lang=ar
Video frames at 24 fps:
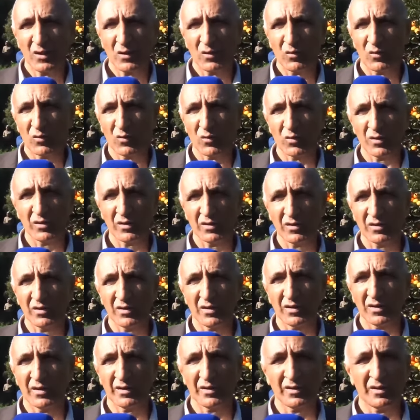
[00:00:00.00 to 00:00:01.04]

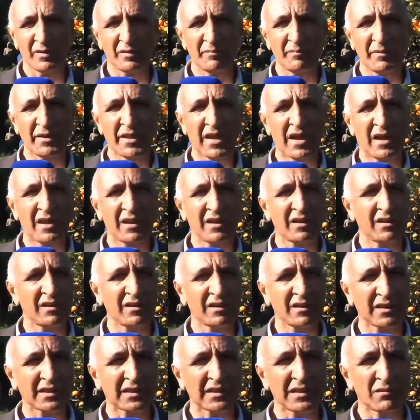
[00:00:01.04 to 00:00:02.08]
ومنها
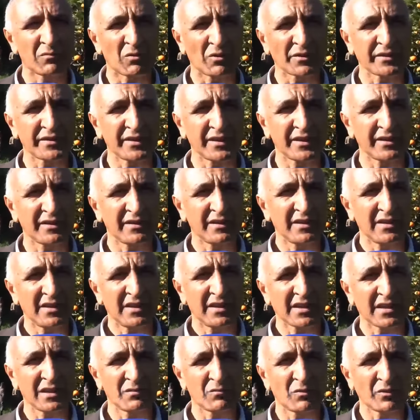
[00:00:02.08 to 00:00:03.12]
الكليمونتين
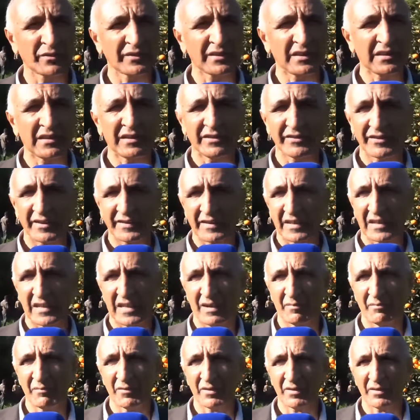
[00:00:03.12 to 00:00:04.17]
كليمونتين اللي جات
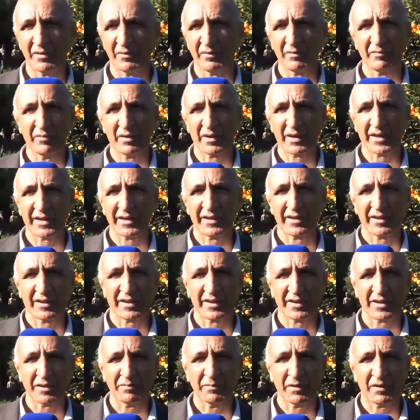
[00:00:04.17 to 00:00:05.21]
العام بخير
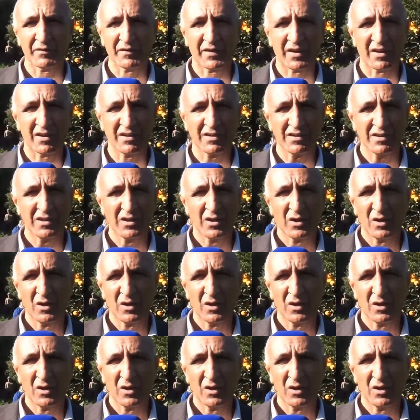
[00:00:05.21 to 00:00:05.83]
خير كبير فيها